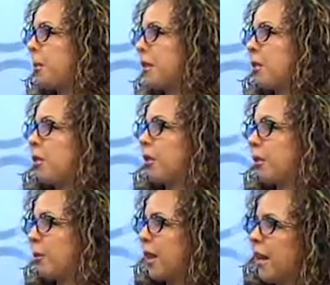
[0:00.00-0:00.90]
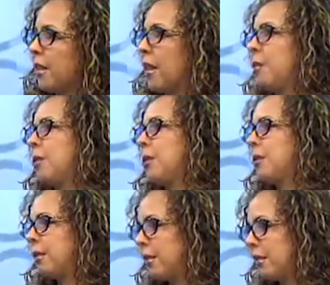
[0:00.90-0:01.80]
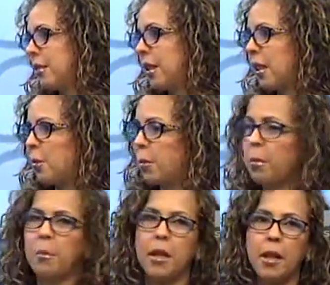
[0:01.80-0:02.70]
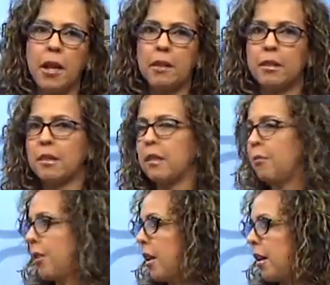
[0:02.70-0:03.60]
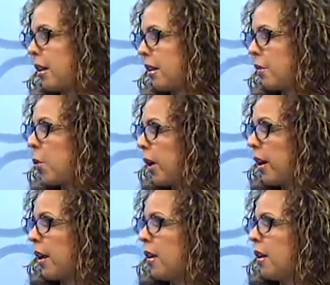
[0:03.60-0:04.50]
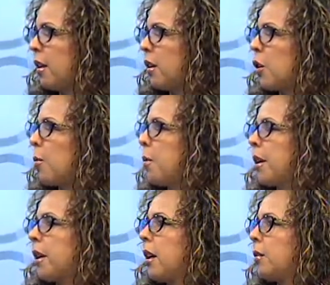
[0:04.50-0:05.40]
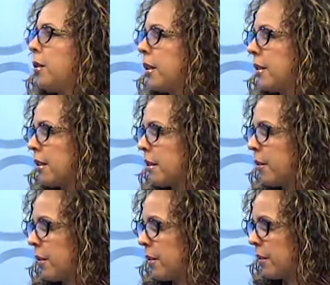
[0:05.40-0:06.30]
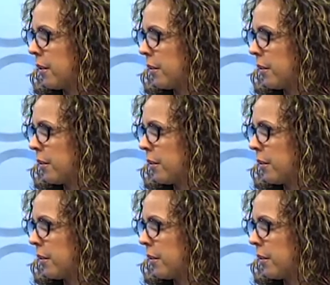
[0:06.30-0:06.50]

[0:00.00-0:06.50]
pasa con los estudiantes, cuando tiene algún problema en la casa, se refleja en la escuela. ¿Cómo manejan ustedes esa situación? Los